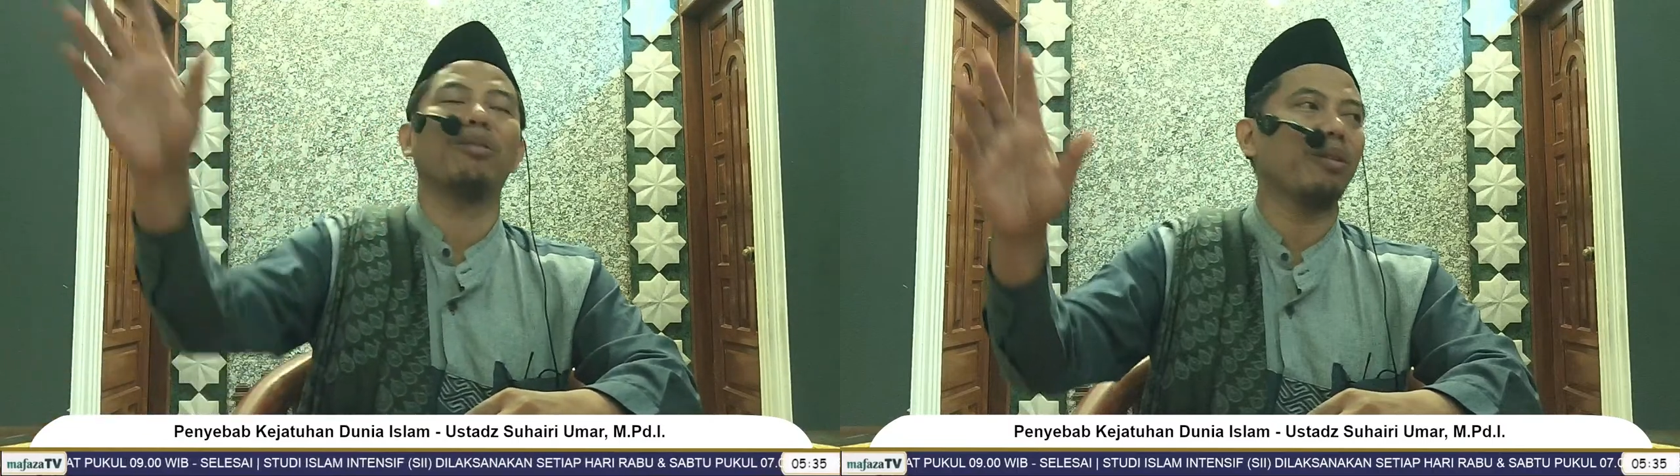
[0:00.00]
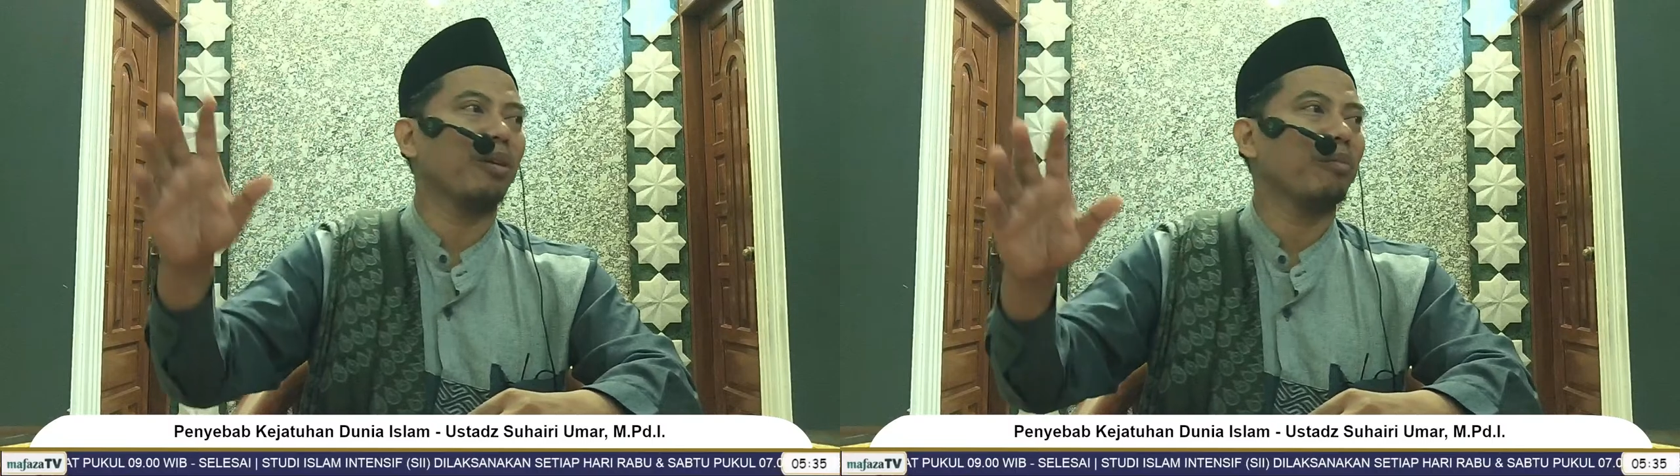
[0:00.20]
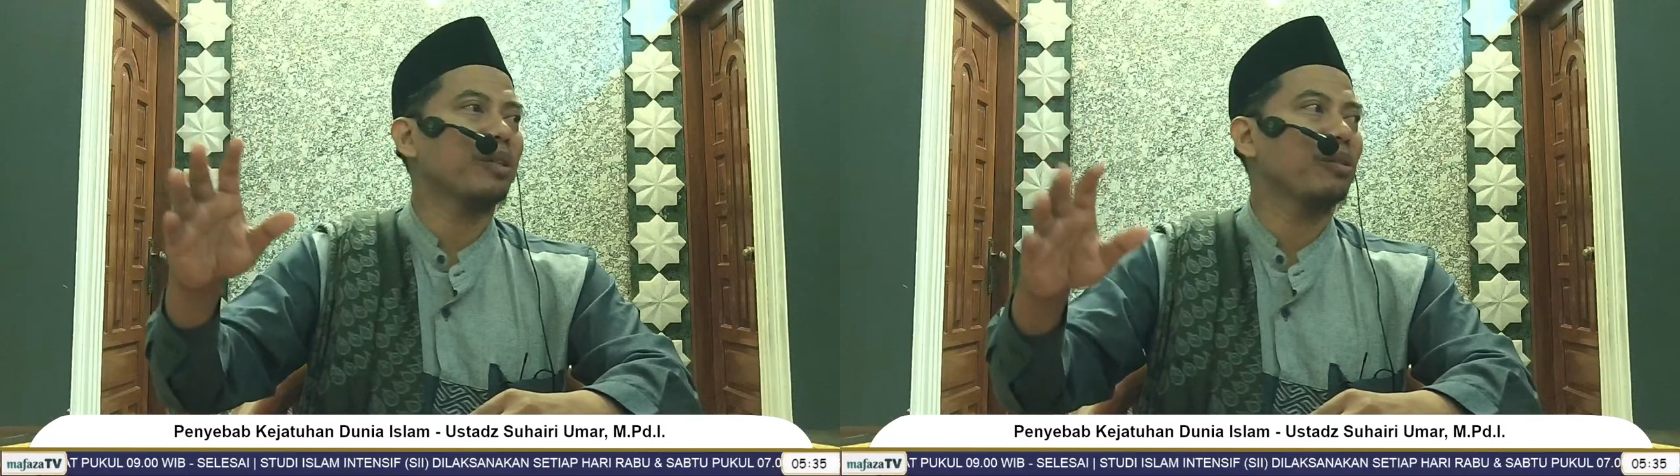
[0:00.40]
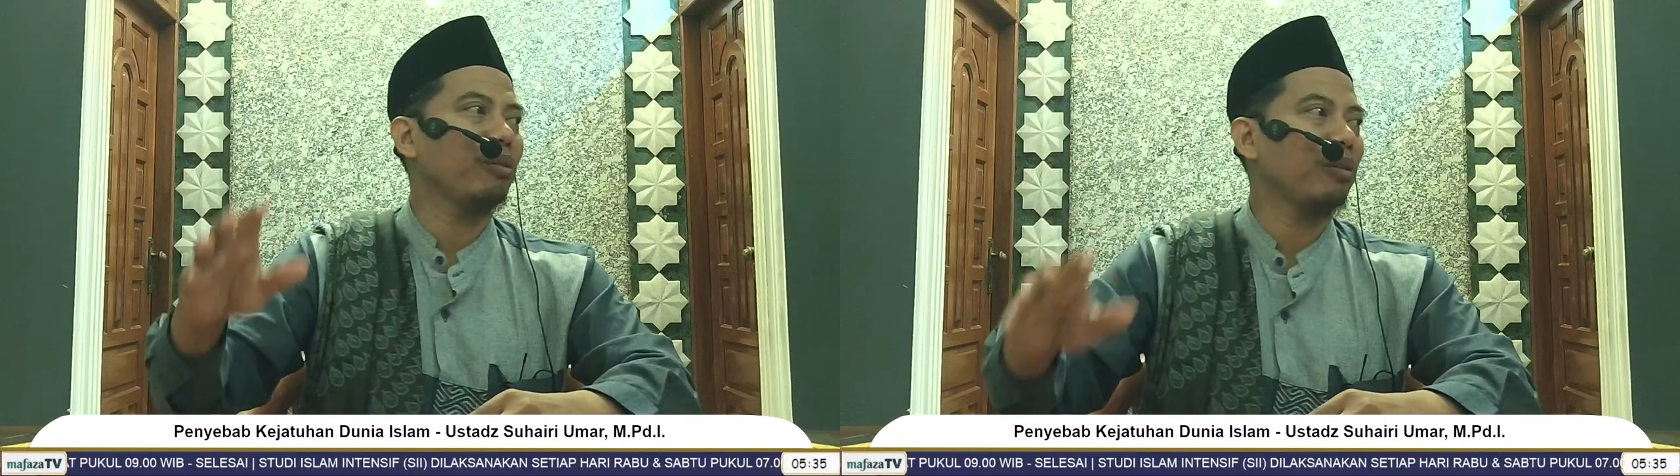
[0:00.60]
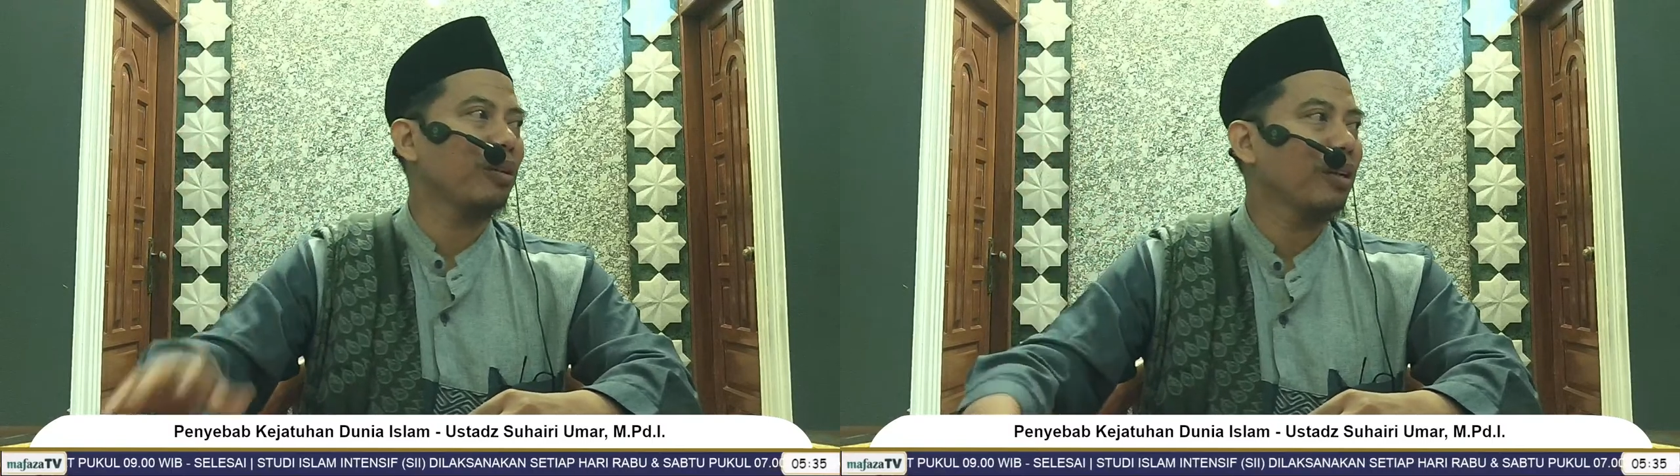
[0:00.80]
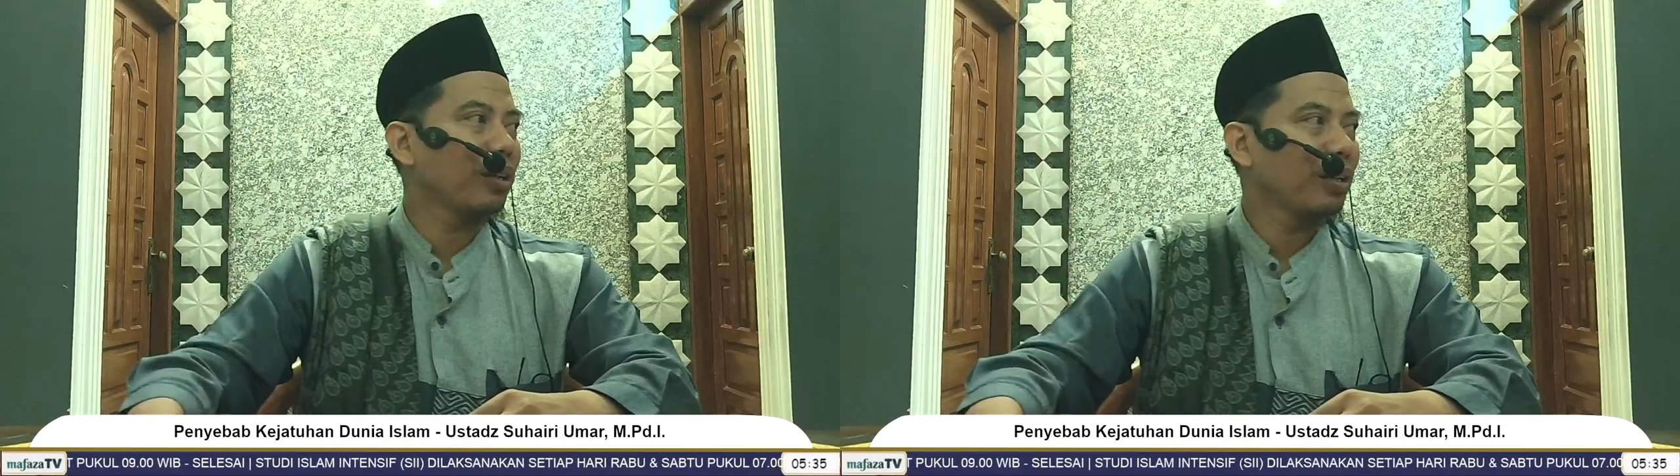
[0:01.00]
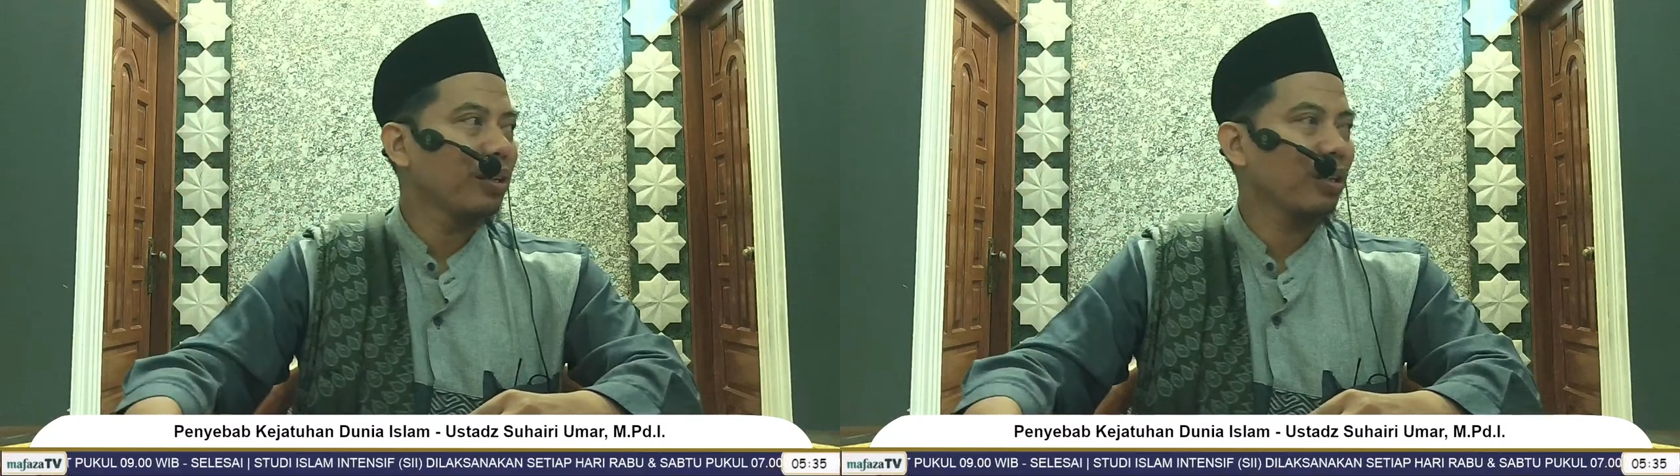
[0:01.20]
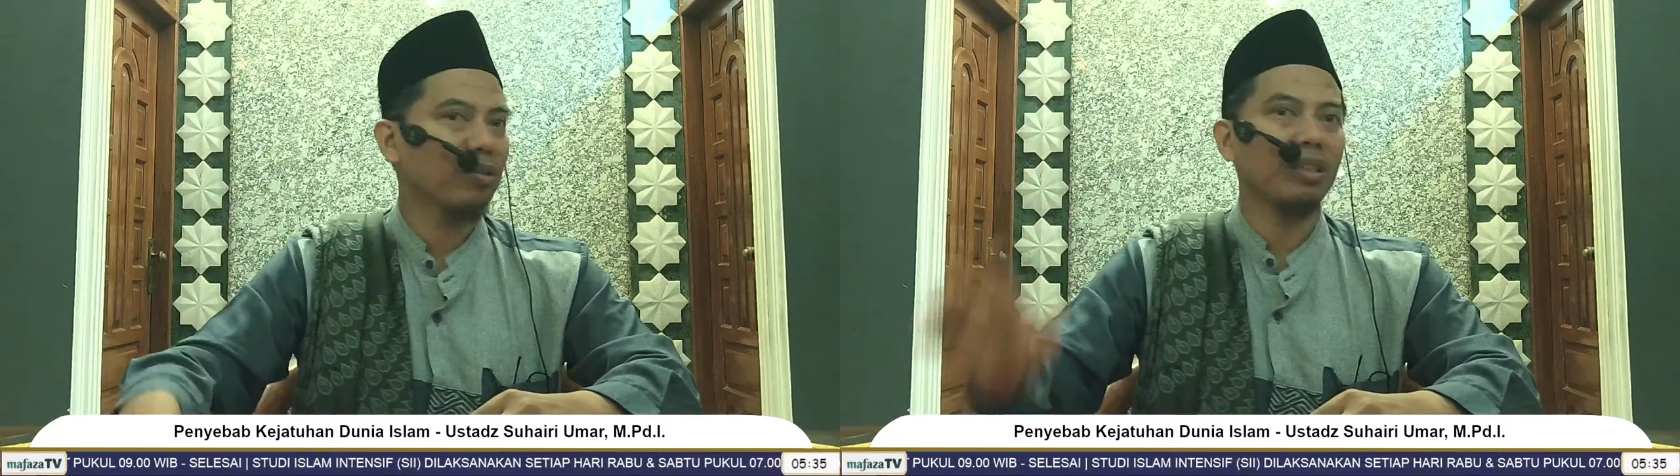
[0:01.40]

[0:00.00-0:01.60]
orang majnun. Enggak